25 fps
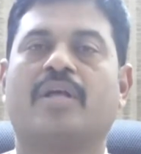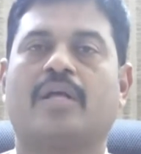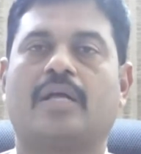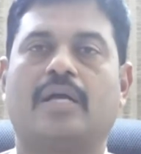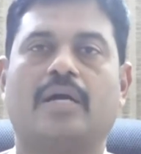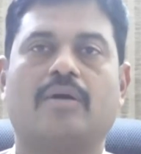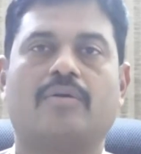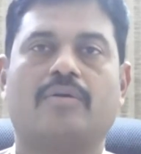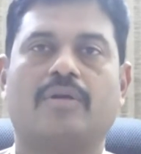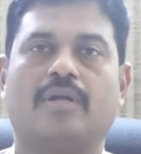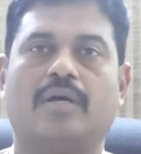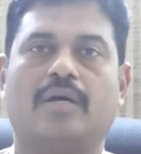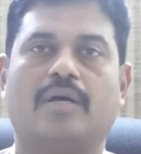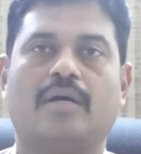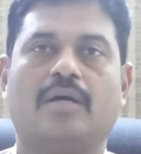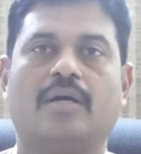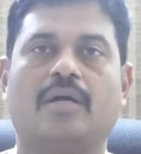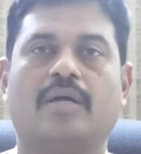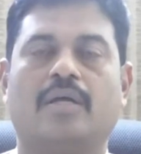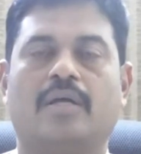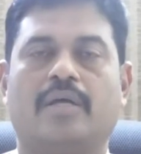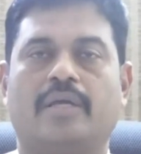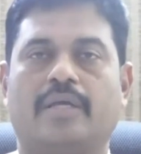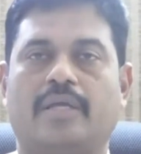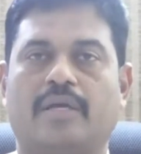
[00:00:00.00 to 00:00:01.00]
కావున
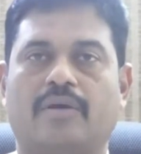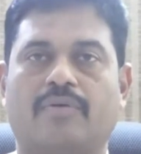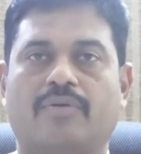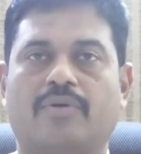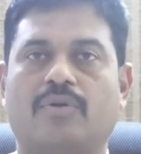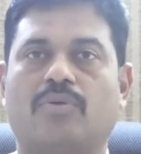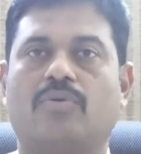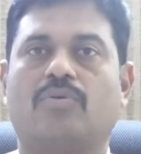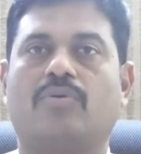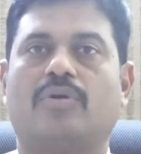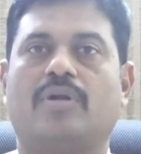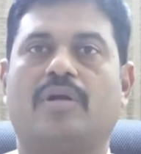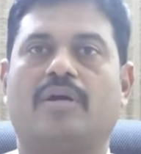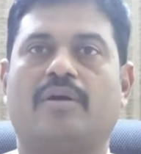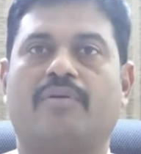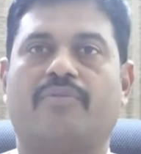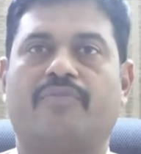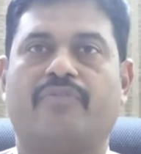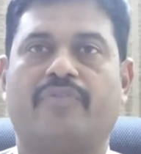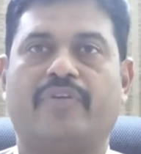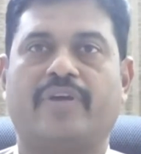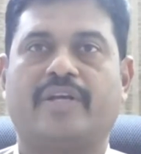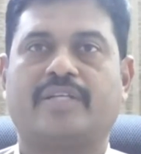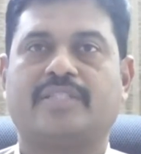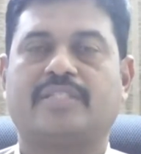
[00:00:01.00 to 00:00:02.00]
ఎవరు కూడా
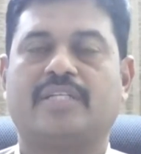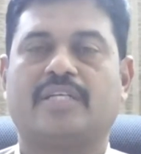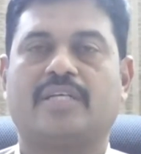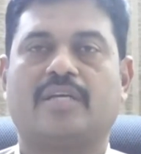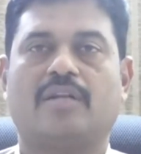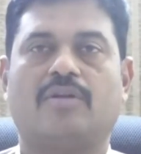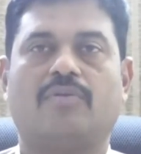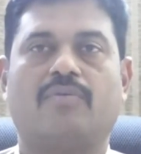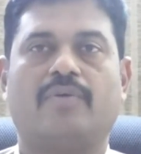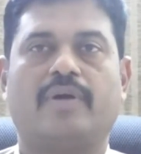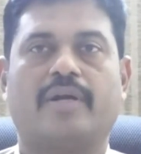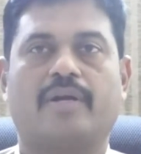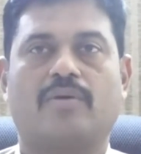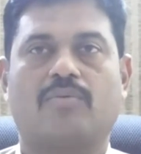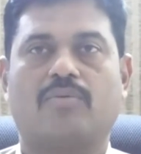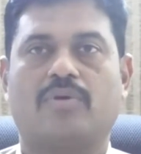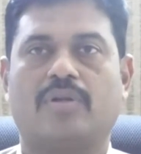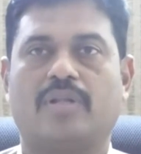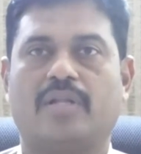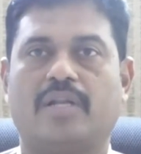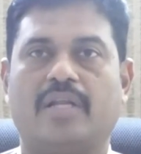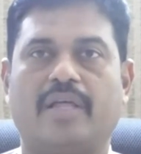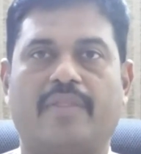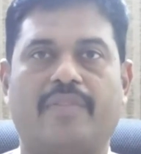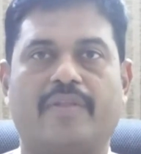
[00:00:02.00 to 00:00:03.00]
ఫేక్ స్టిక్కర్లు
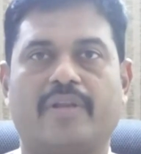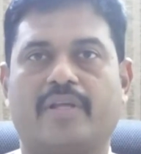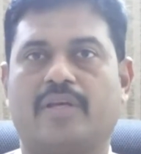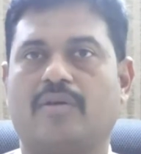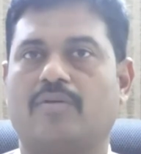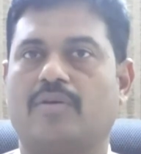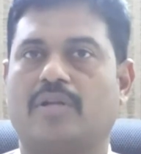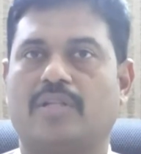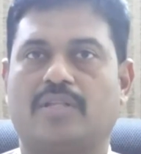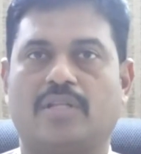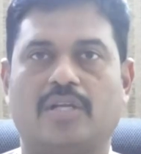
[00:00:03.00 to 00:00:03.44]
వాడకూడదని అందరికీ కూడా